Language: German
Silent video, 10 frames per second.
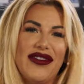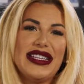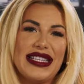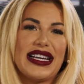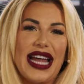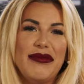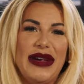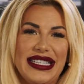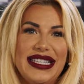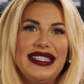wie gesagt, einmal
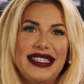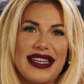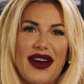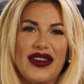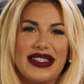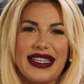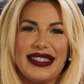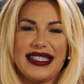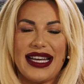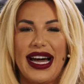die, die
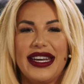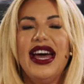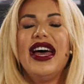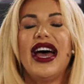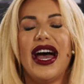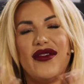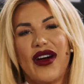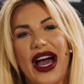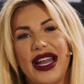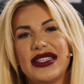360 Grad einfach
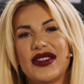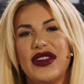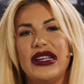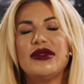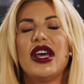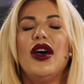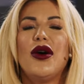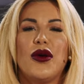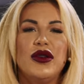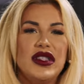alles filmt.
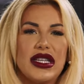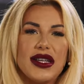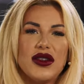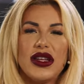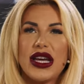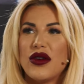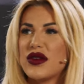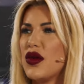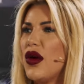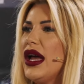Und natürlich auch
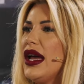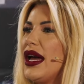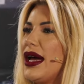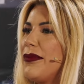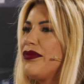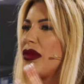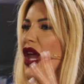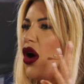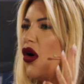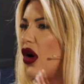so, ähm,
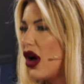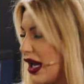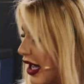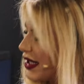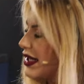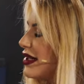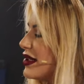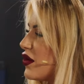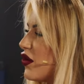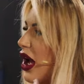
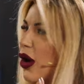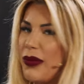Holland oder ja. auch